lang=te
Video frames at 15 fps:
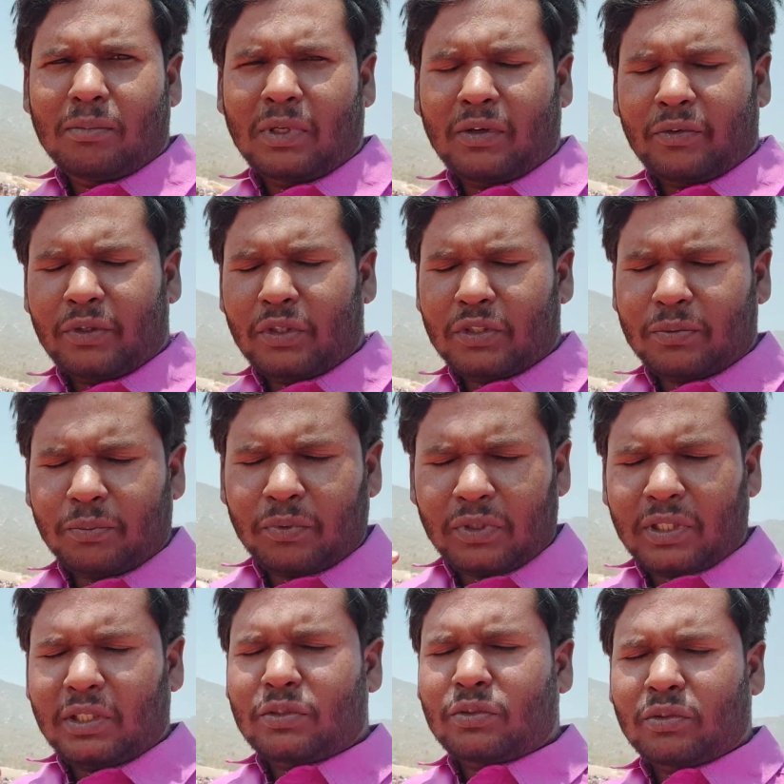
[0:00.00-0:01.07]
మా వీడియోస్
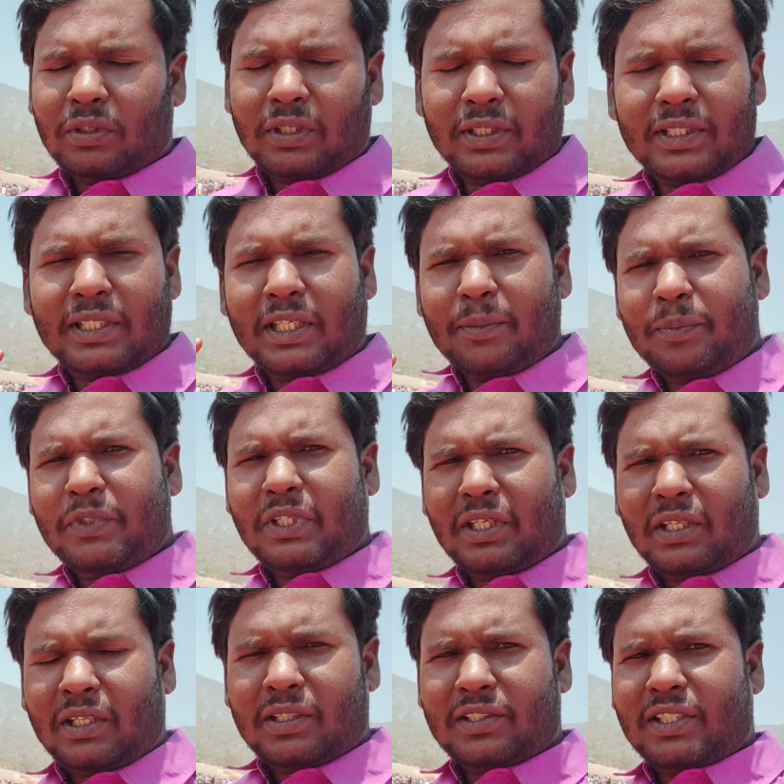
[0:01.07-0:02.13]
ఫుల్గా చూడండి స్కిప్
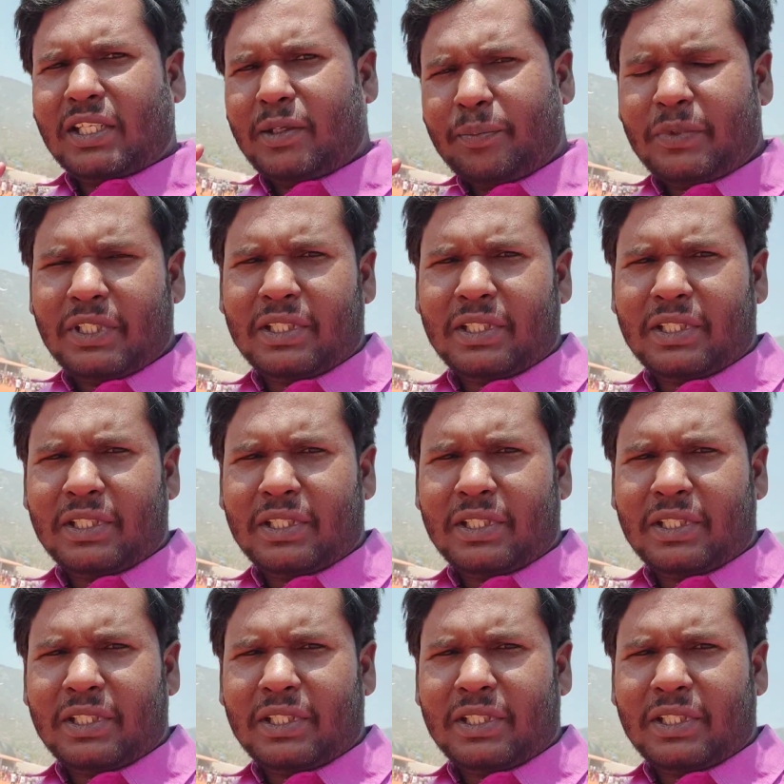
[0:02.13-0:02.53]
చేయకండి స్కిప్